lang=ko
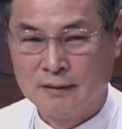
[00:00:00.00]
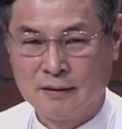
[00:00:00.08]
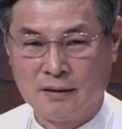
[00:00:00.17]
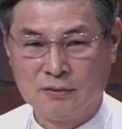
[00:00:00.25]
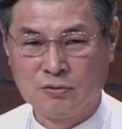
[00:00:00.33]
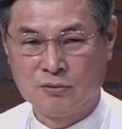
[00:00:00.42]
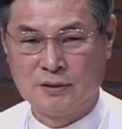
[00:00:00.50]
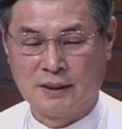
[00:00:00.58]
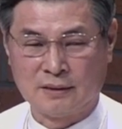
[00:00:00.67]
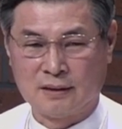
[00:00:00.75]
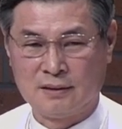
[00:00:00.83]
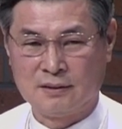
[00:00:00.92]
열두
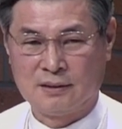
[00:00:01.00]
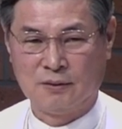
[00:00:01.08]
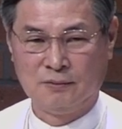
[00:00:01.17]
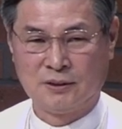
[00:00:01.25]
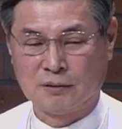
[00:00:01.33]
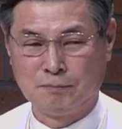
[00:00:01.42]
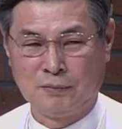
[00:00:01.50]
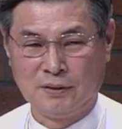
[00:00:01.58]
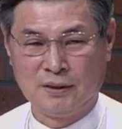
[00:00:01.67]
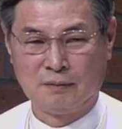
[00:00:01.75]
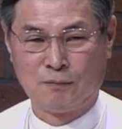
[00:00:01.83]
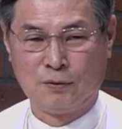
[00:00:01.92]
제자를 세운 첫
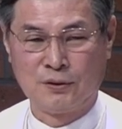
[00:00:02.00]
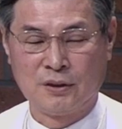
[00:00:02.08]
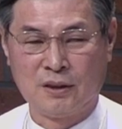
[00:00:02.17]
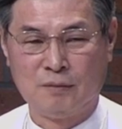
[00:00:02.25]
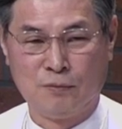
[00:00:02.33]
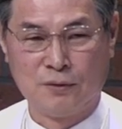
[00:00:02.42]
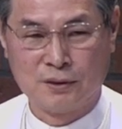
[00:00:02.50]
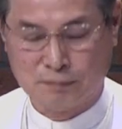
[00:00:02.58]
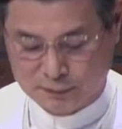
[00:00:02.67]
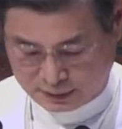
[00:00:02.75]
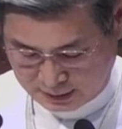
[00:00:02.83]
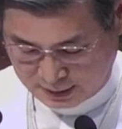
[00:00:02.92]
번째 목적이
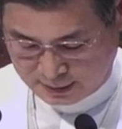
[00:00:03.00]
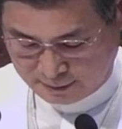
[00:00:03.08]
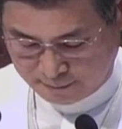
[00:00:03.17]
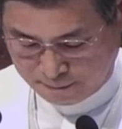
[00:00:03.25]
무엇입니까?